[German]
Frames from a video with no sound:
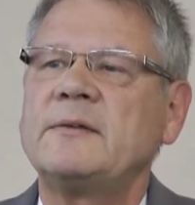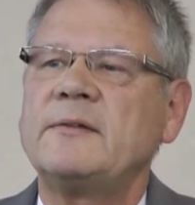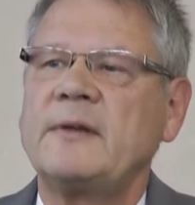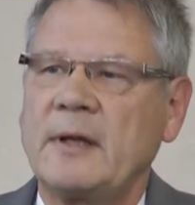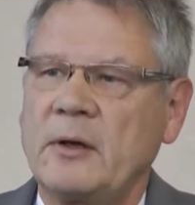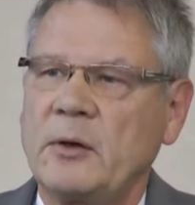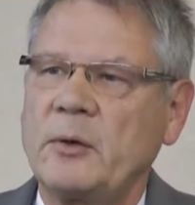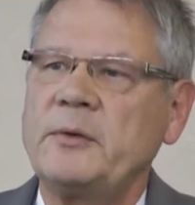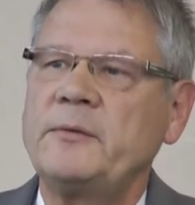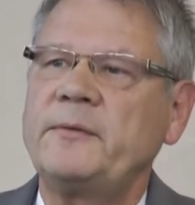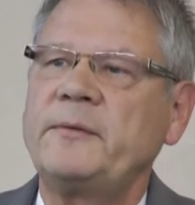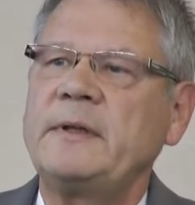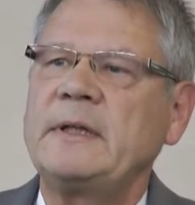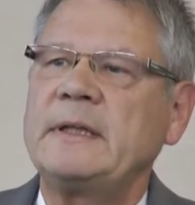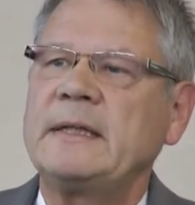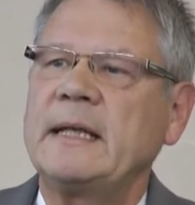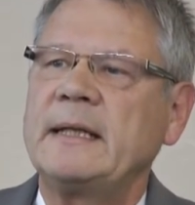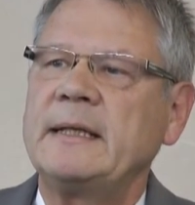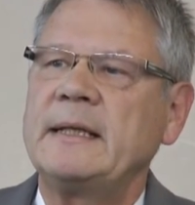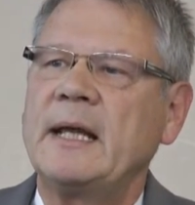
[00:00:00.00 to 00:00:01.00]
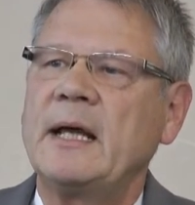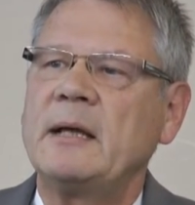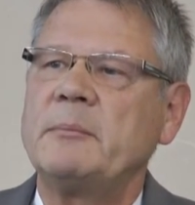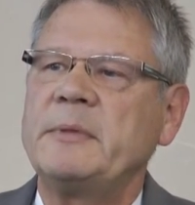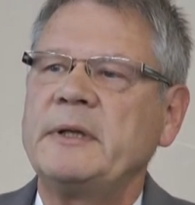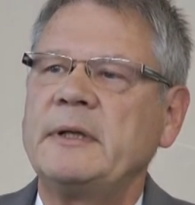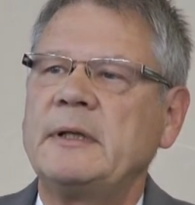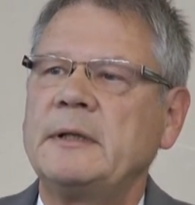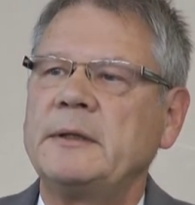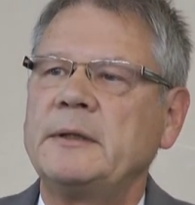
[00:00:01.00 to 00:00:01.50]
sehr häufig dann
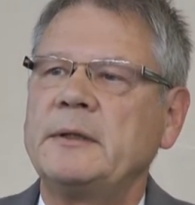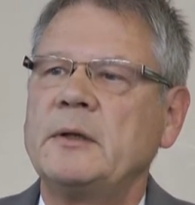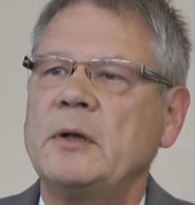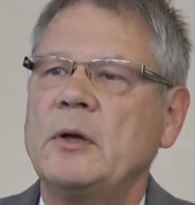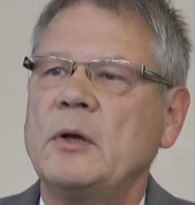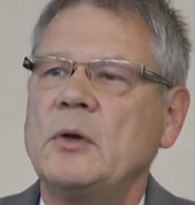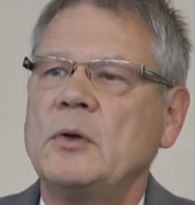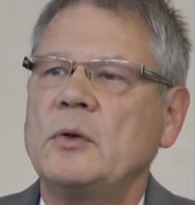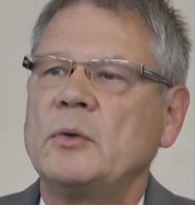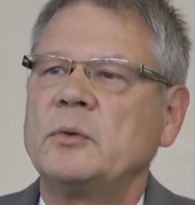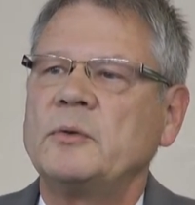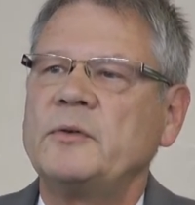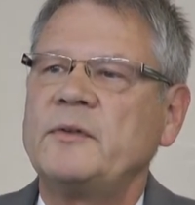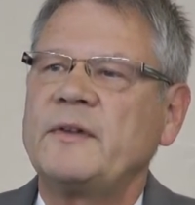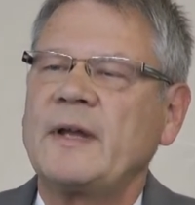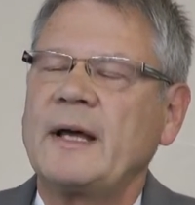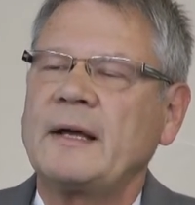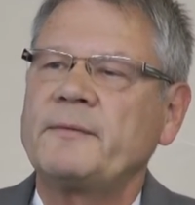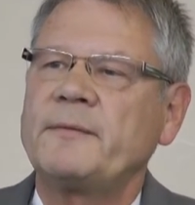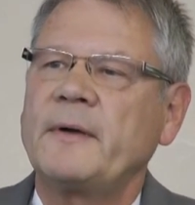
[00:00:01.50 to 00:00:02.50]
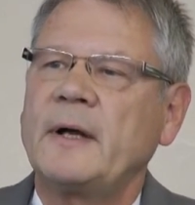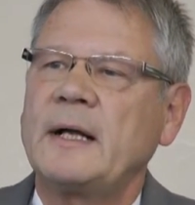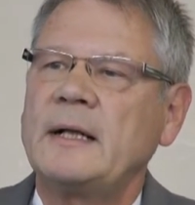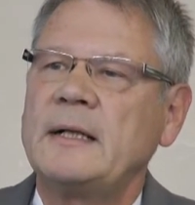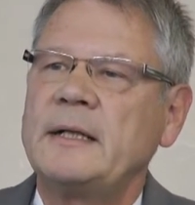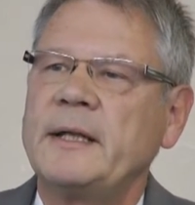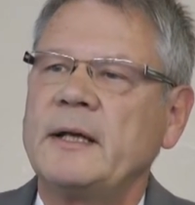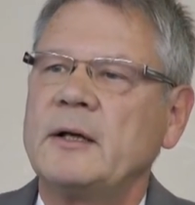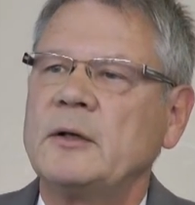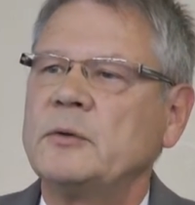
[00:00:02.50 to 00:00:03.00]
ermitteln und
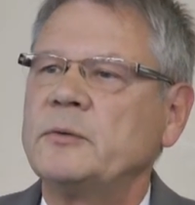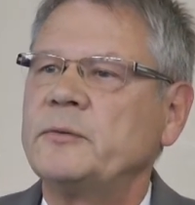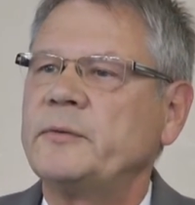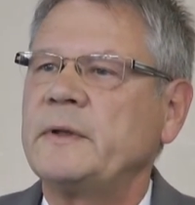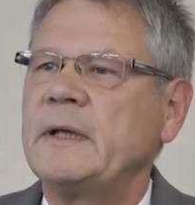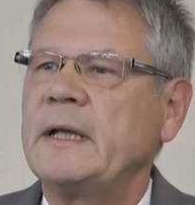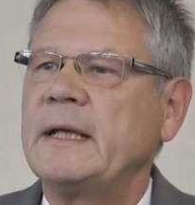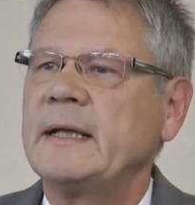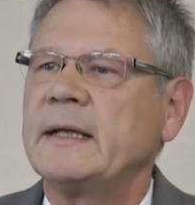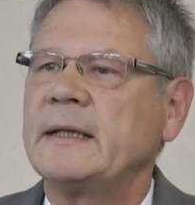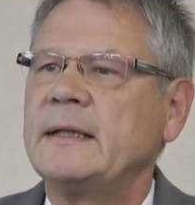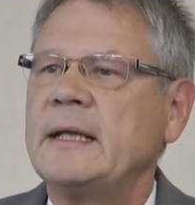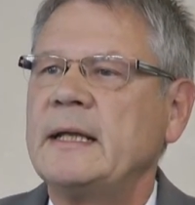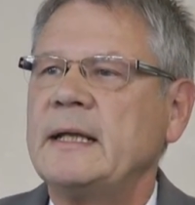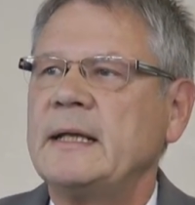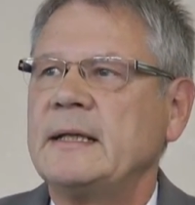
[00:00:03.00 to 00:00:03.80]
Sachverhalte aufklären,